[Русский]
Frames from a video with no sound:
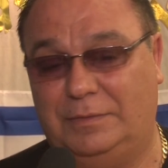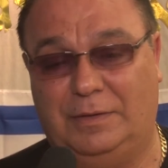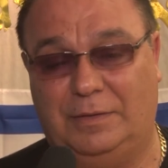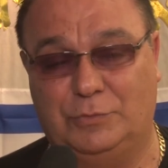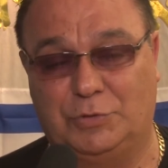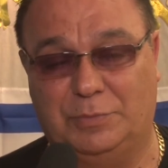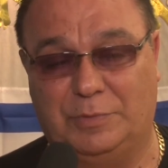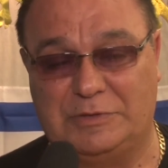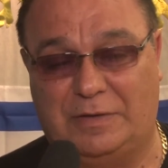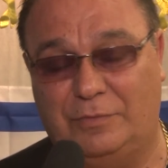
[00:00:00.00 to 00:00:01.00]
Я от души
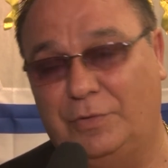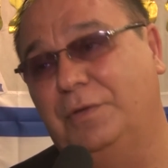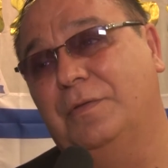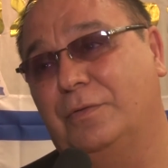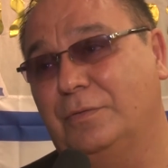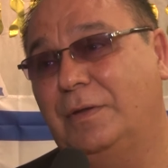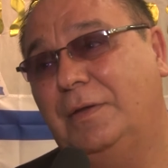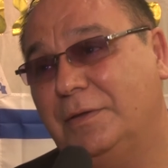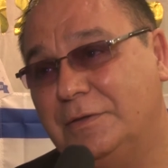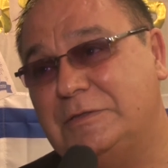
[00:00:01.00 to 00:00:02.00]
поздравляю и народ
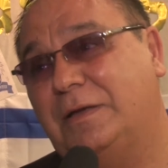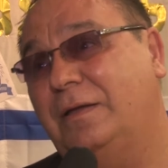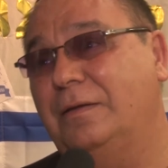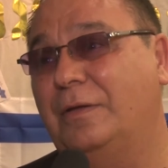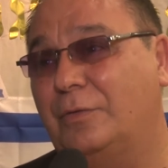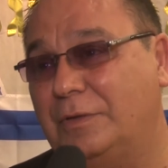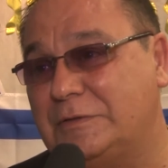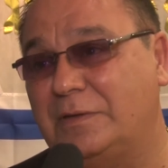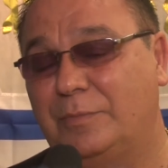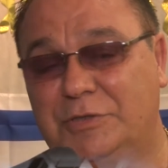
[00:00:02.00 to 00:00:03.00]
Израиля, народ
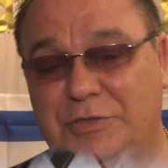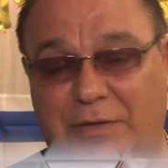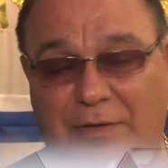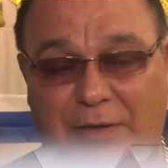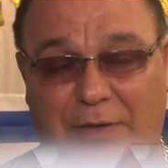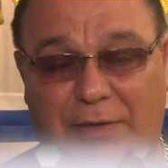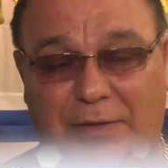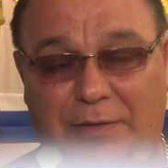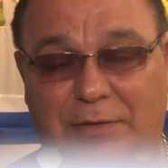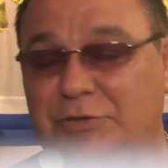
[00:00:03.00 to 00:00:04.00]
Азербайджана.
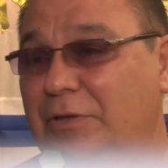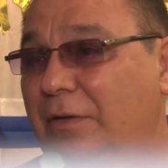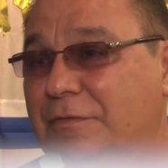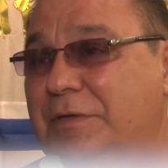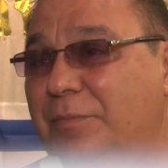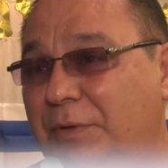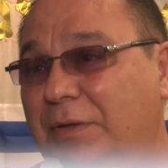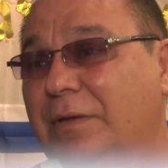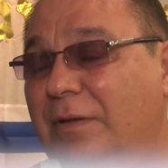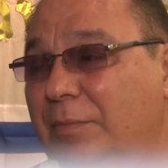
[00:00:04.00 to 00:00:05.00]
Э, желаю всем
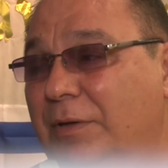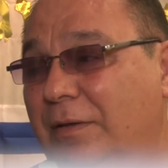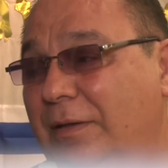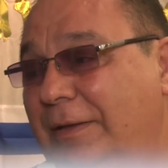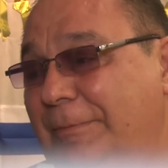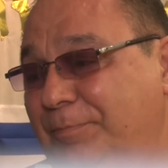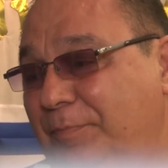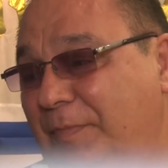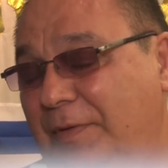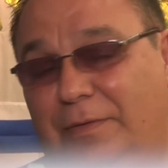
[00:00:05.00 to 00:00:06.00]
мира, добра.
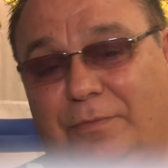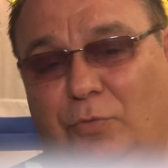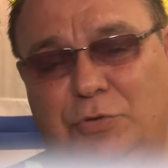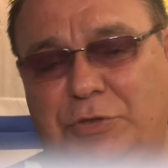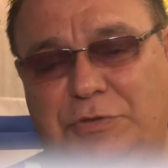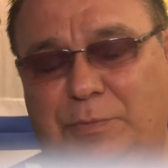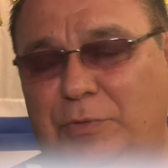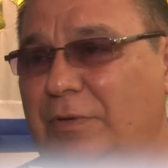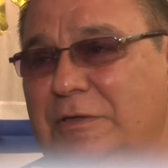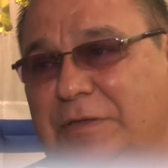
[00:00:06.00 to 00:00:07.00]
Э, очень
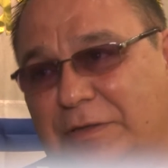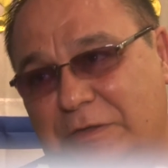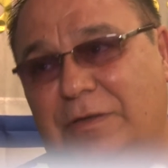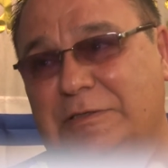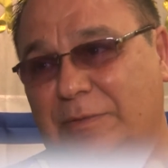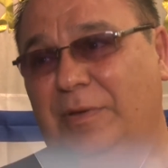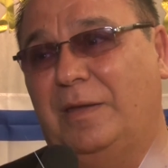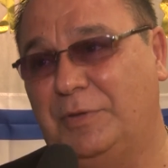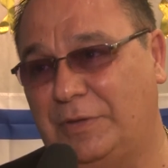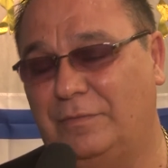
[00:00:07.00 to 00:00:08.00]
тепло нас встретили на земле
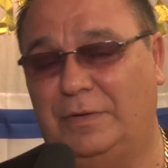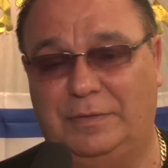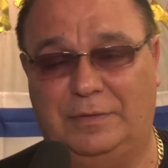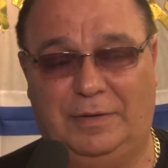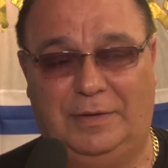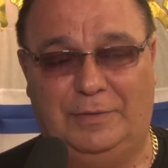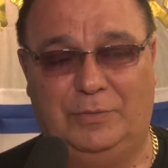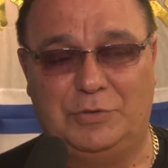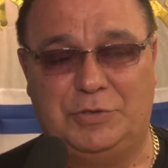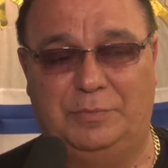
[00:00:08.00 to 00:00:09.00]
обетованной.
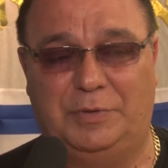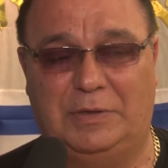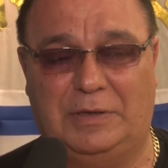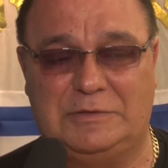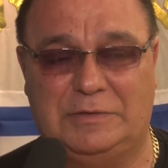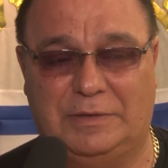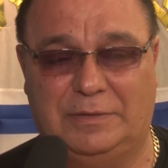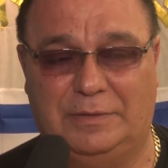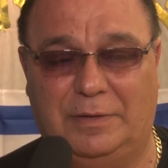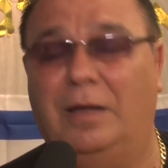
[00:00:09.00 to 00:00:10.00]
Очень прекрасная
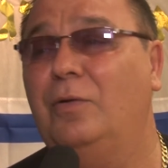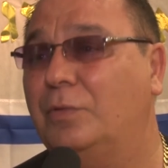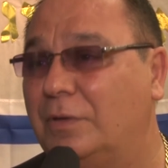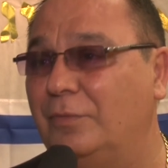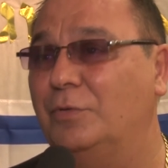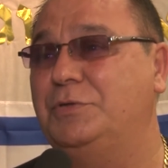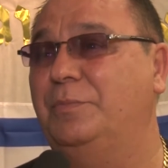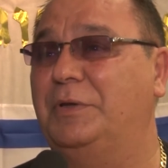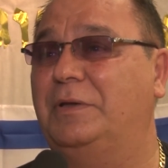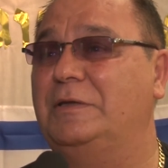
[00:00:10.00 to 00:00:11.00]
аура, очень
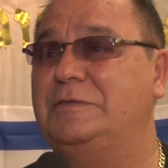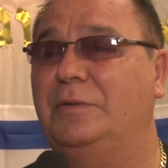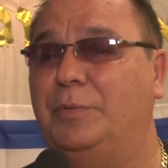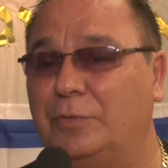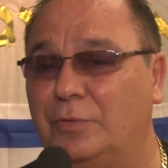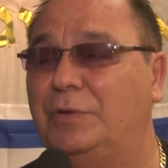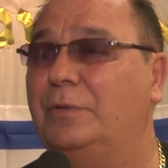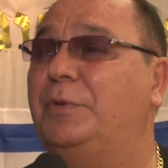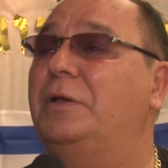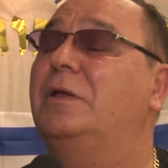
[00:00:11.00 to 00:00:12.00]
прекрасная природа,
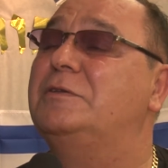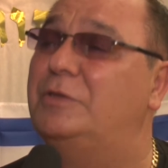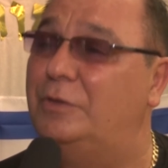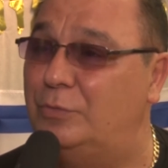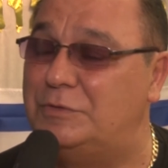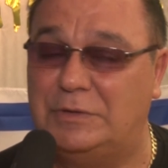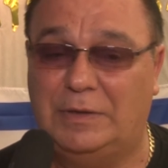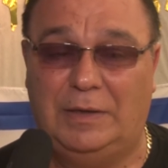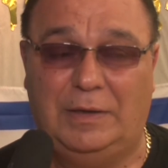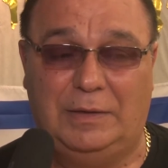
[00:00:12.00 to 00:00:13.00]
прекрасные люди.
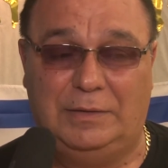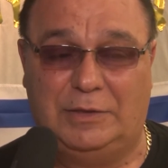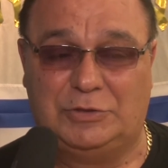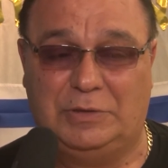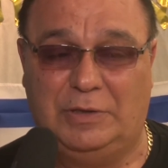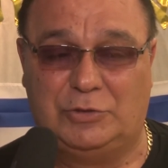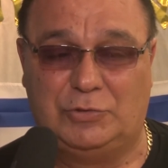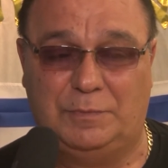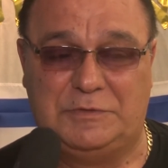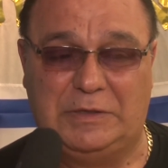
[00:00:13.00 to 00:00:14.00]
Я желаю,
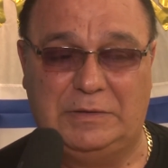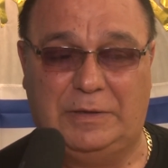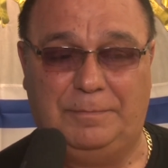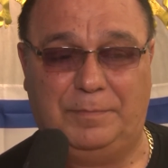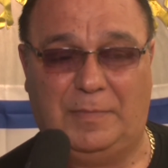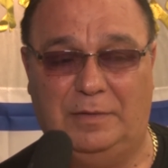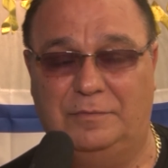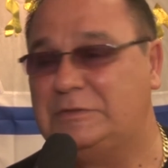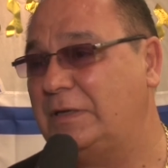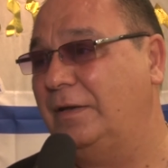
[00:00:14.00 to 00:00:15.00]
чтобы всегда в
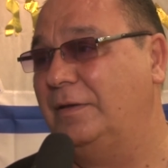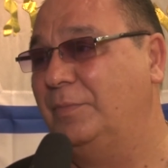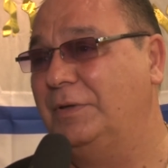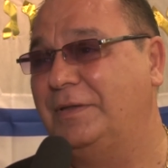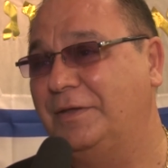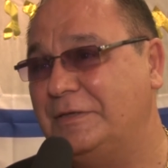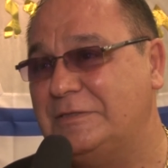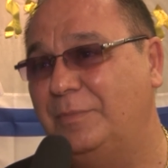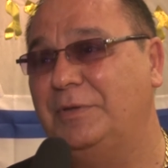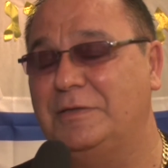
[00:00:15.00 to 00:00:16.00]
Израиле были такие
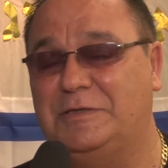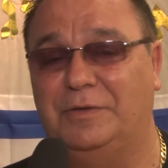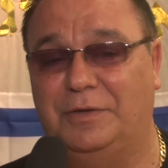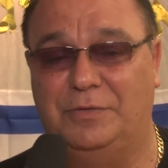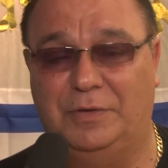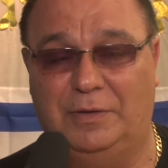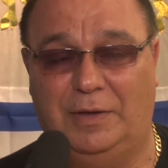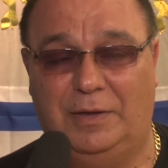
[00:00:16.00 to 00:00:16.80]
знаменательные дни.